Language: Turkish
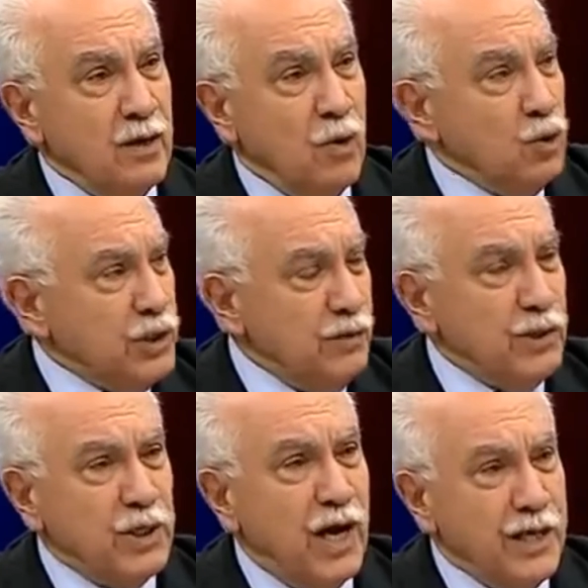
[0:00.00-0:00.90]
O
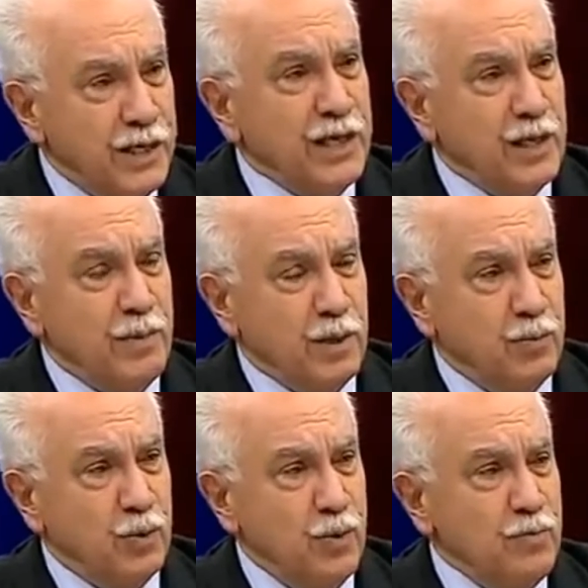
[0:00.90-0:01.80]
savaşa hayır ne demek
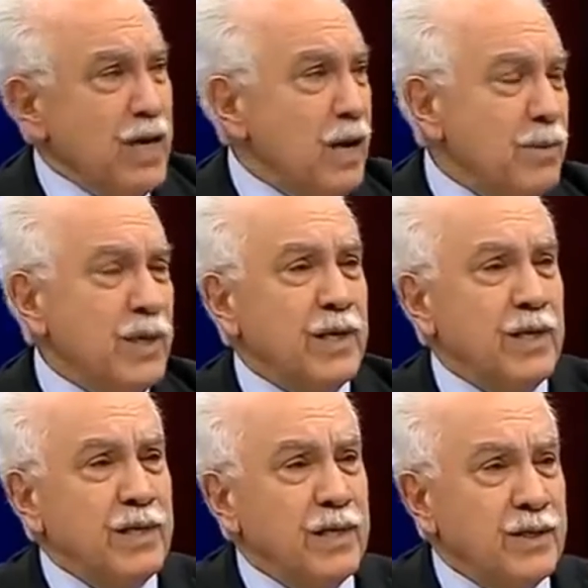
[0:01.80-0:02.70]
bugün? Ben
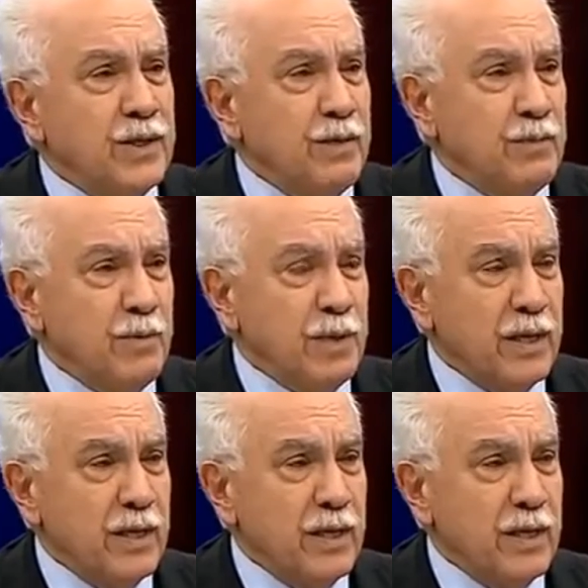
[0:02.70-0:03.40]
Amerika'nın yanındayım demek.